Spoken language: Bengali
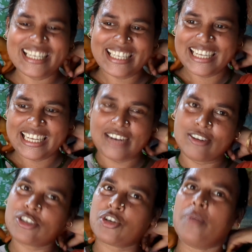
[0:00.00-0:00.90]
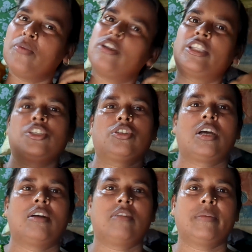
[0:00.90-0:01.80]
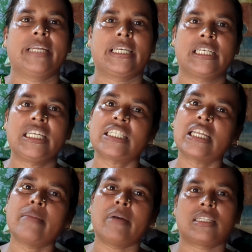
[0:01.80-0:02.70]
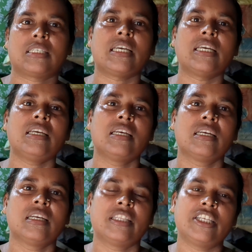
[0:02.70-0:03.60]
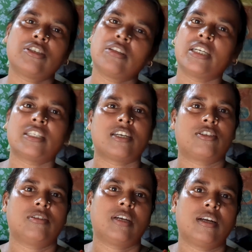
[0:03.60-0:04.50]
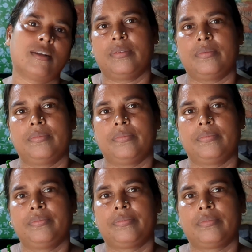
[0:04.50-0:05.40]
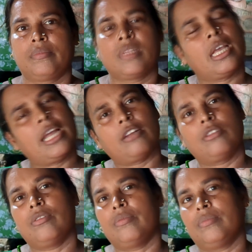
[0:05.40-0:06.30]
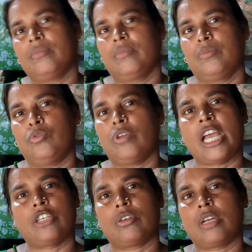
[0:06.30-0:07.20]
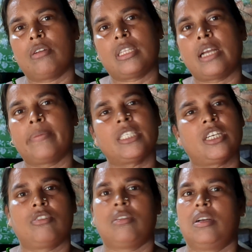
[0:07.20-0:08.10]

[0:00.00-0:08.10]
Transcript: এগুলো সবগুলো তিনশো টাকা করে মানে ক্রিস্টাল মাত্রাই আচ্ছা। তিনশো থেকে চারশো টাকা সাইজ অনুযায়ী একদম পুরো একশো টাকা করে থাকবে চারশো টাকা